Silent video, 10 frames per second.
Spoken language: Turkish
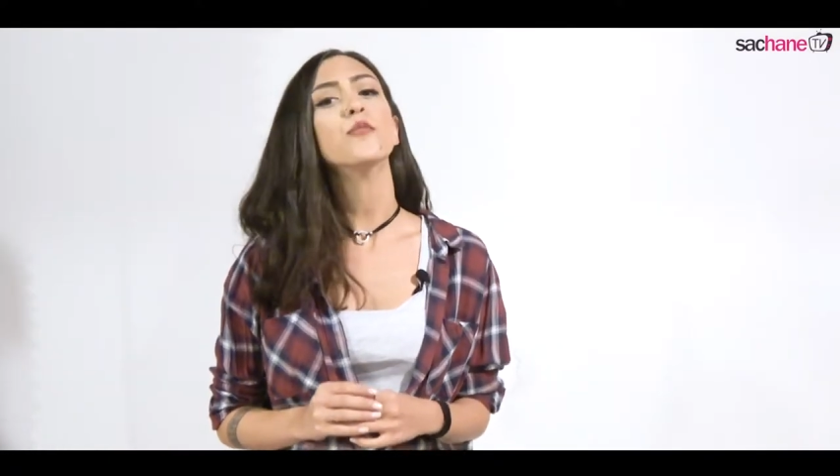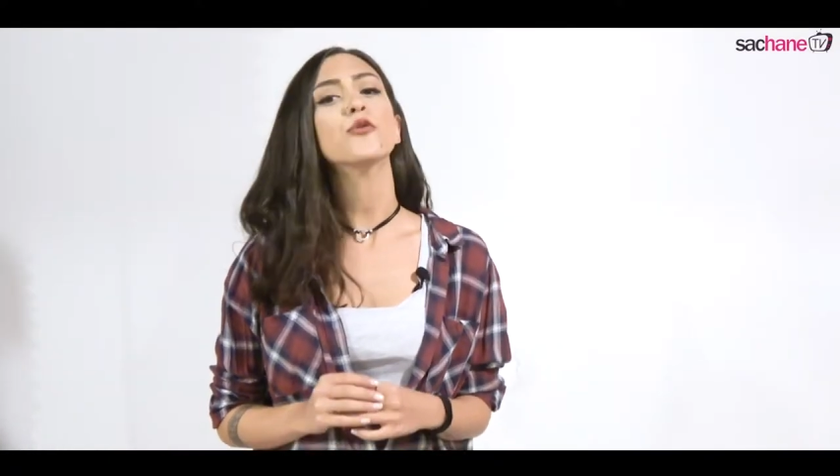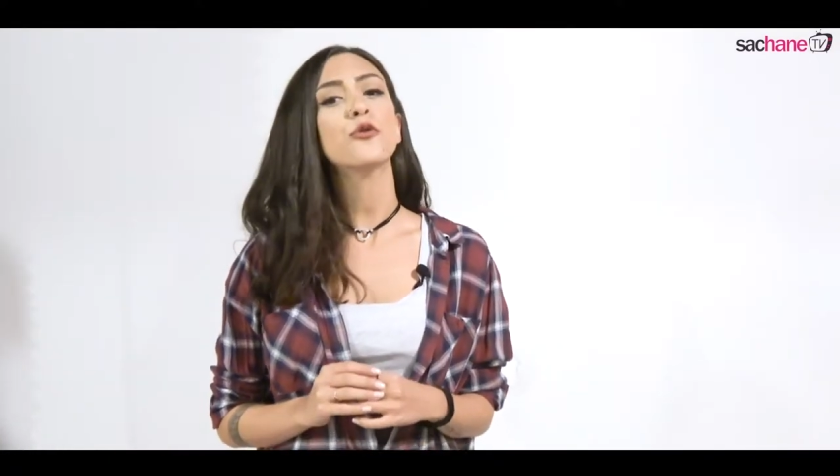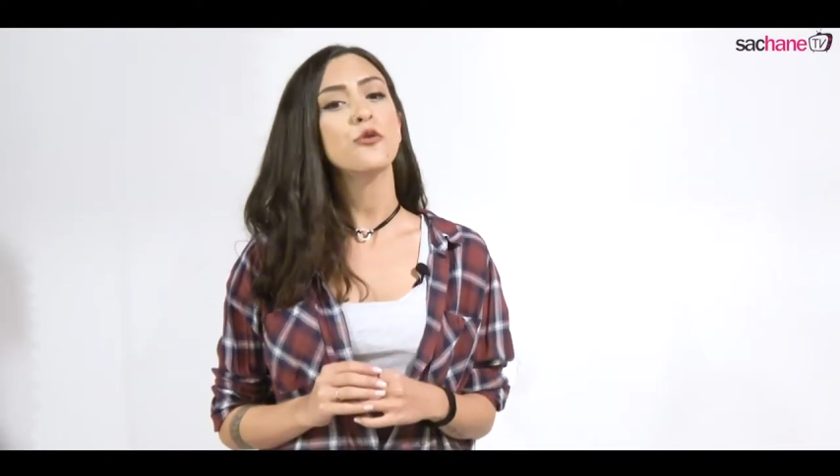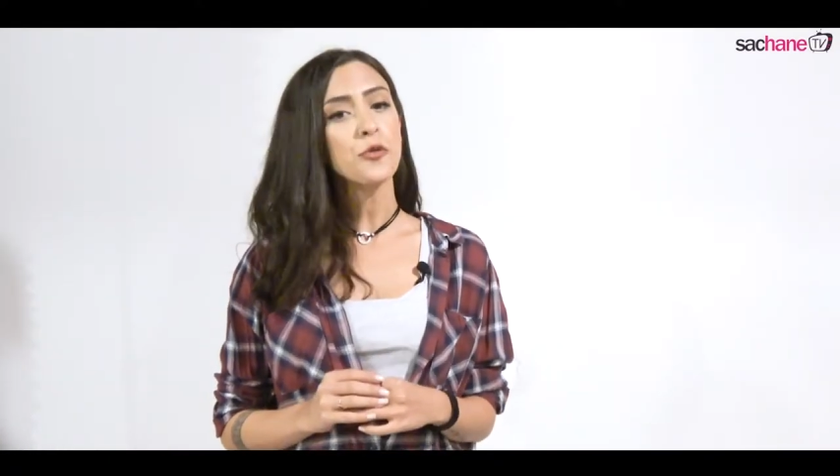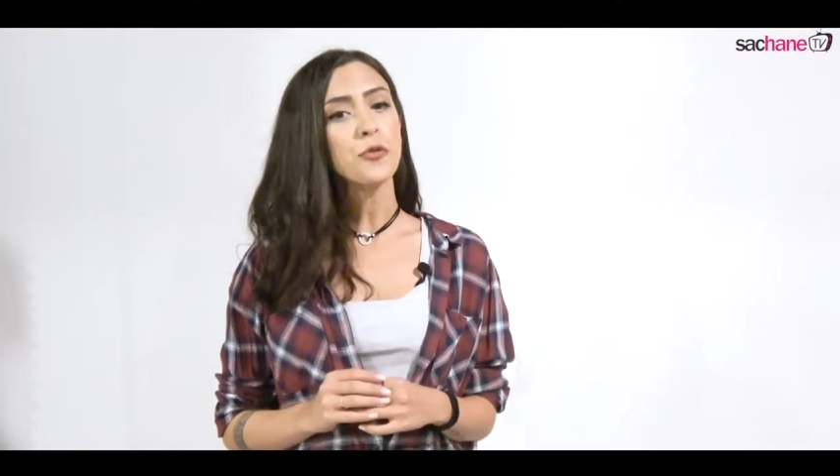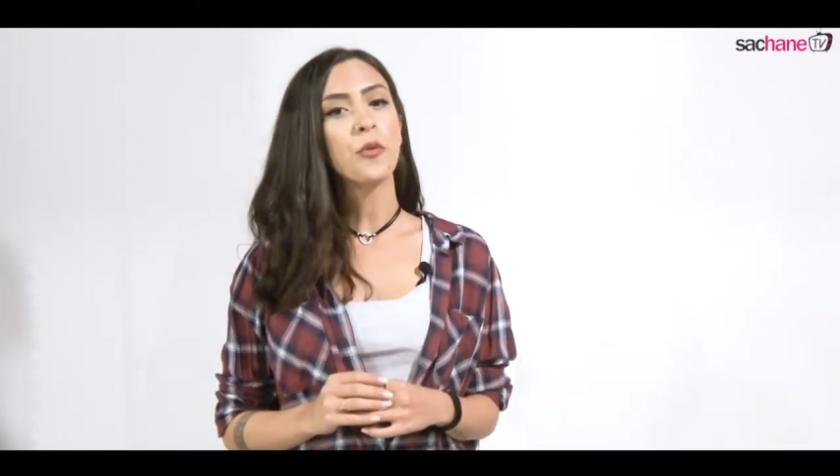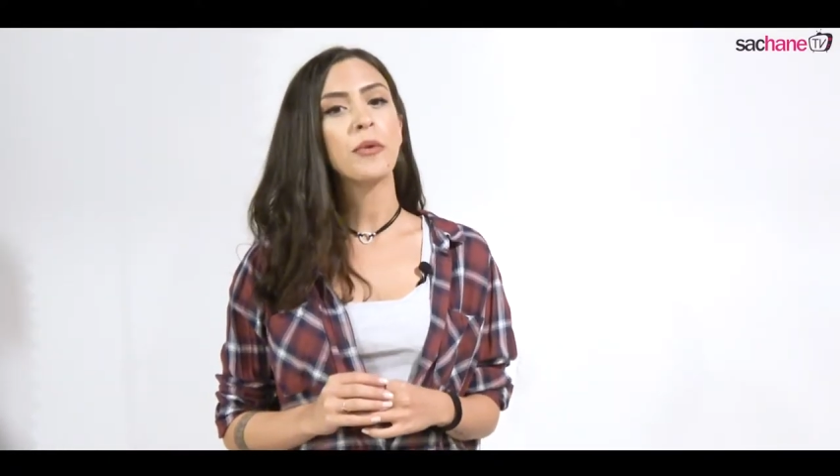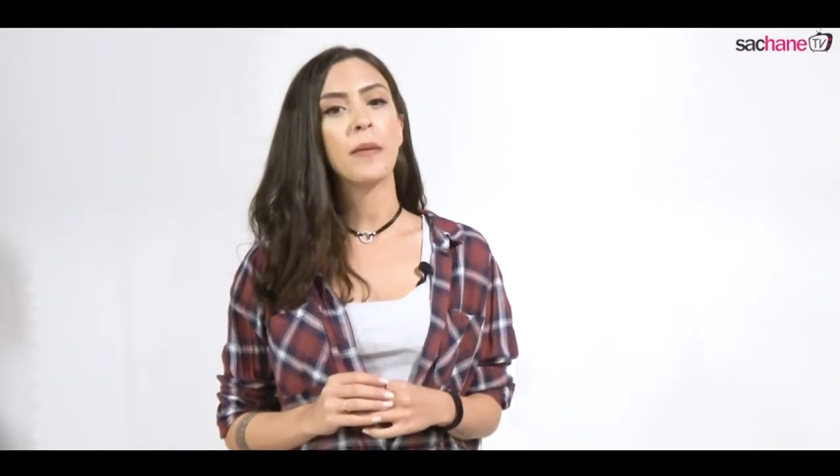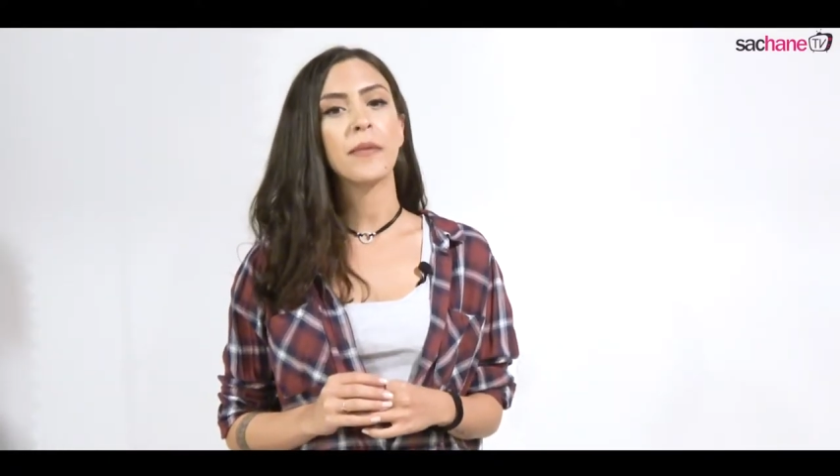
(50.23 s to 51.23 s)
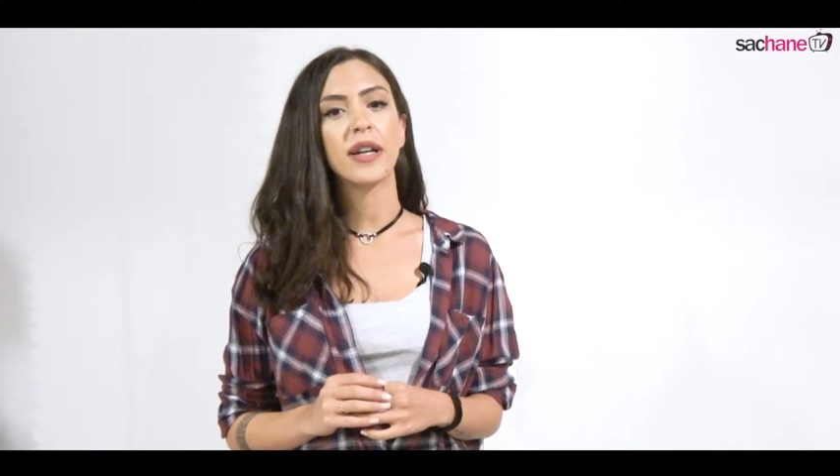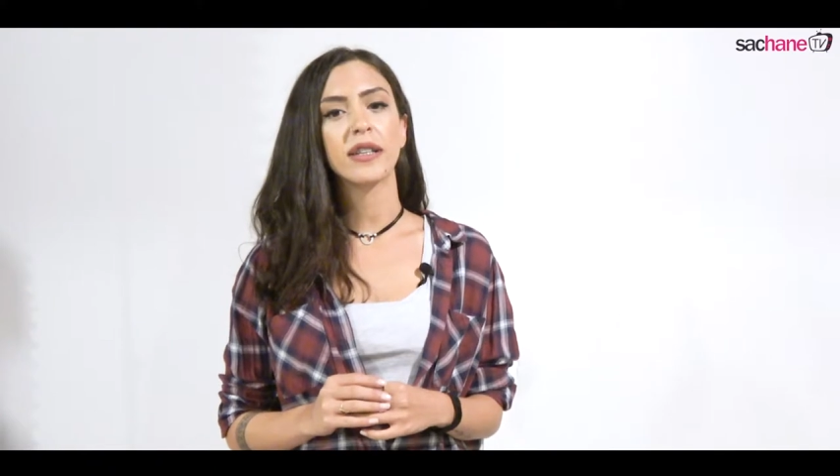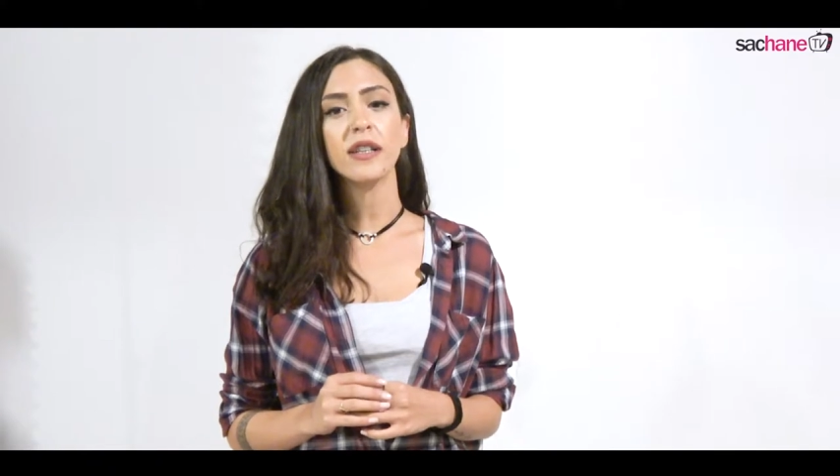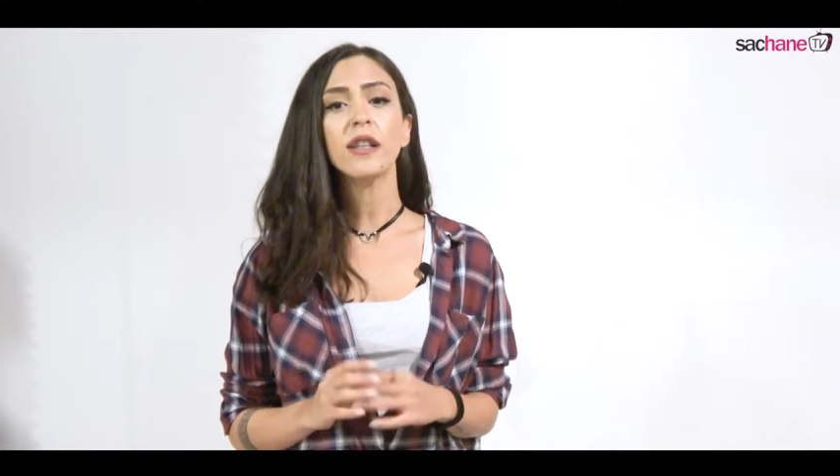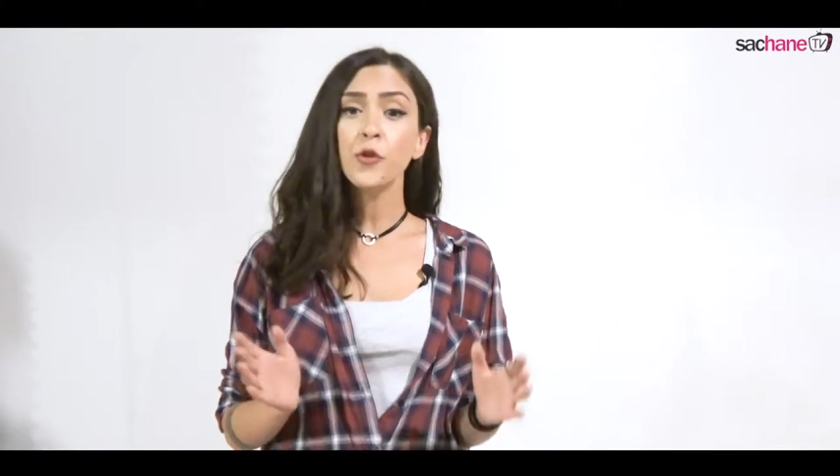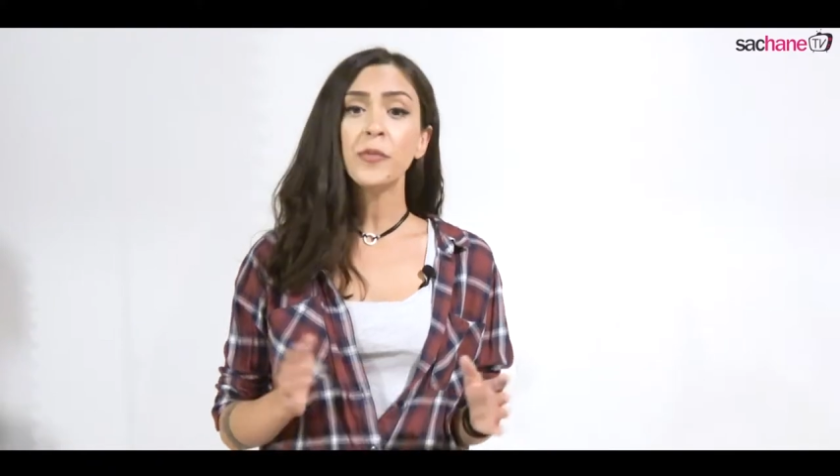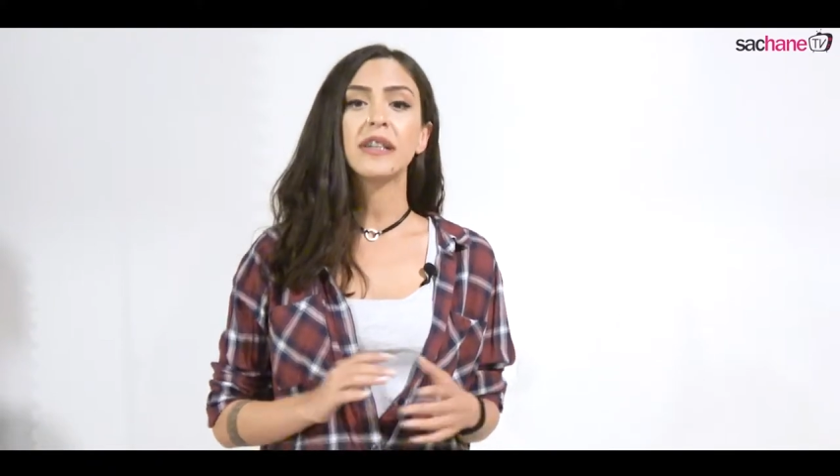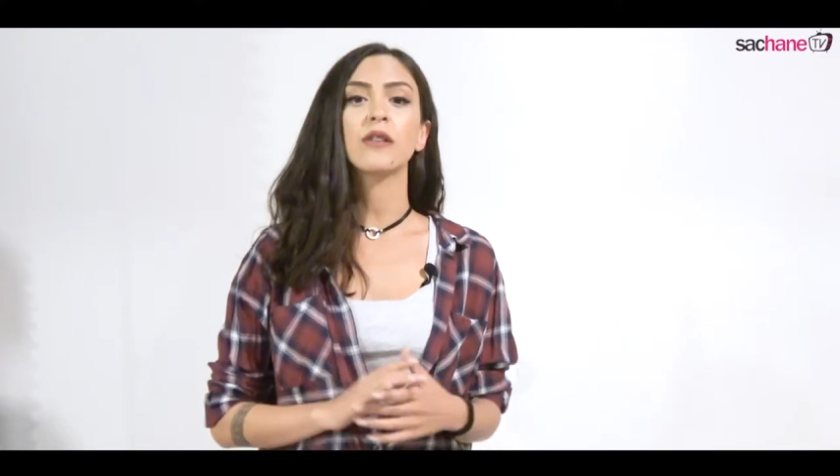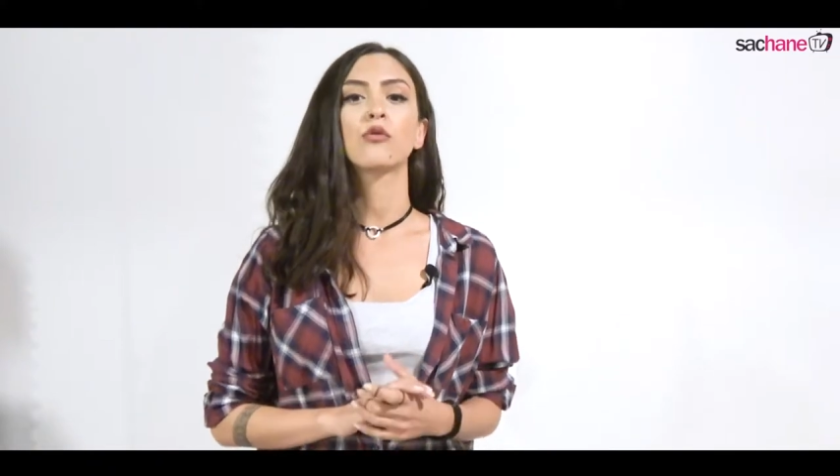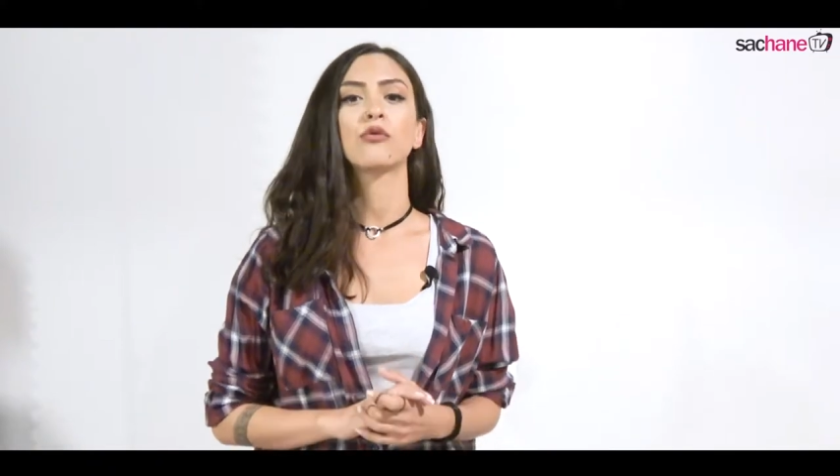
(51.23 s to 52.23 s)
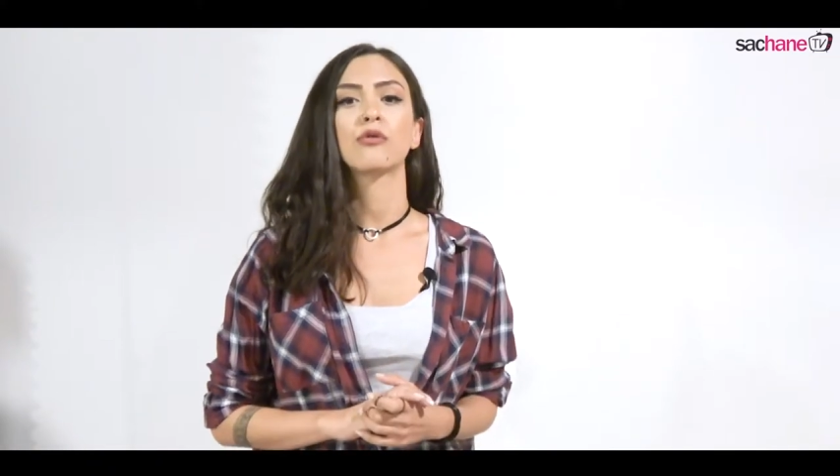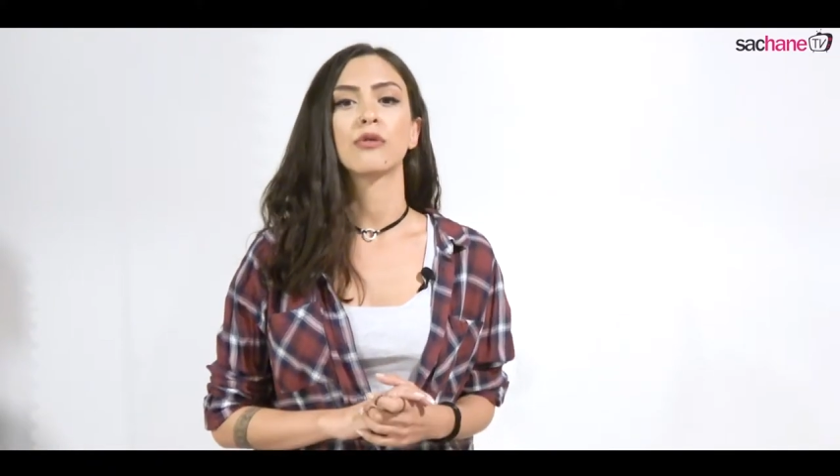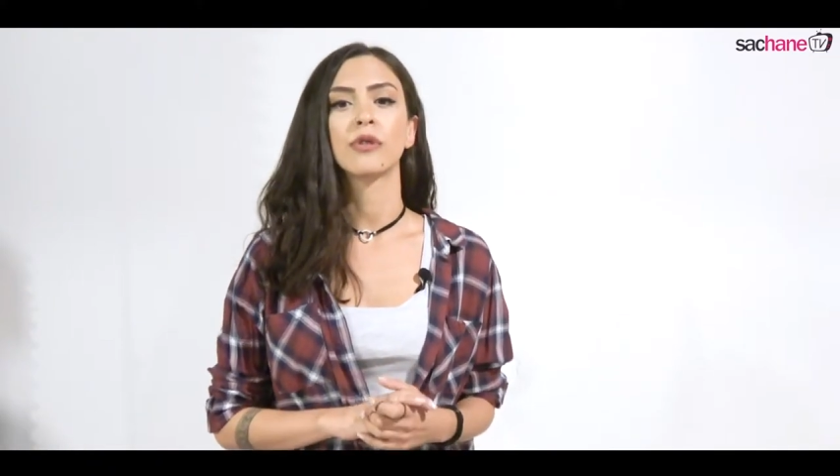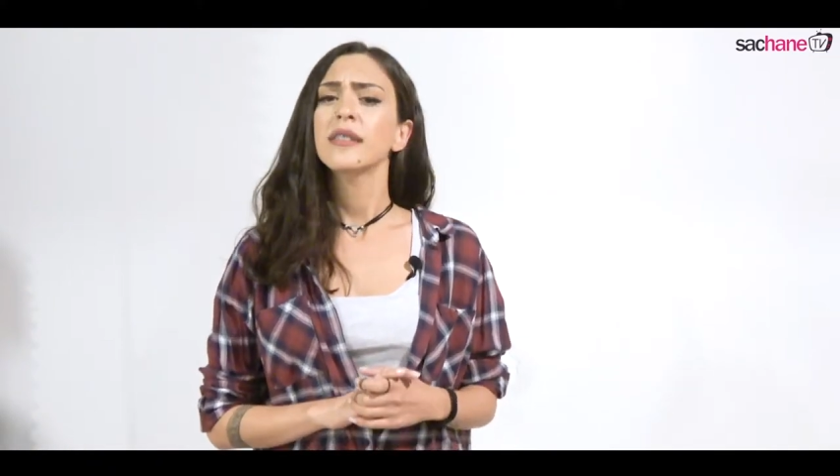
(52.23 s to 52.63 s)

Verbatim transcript: bu küçük problemlerden büyümeden kurtulun.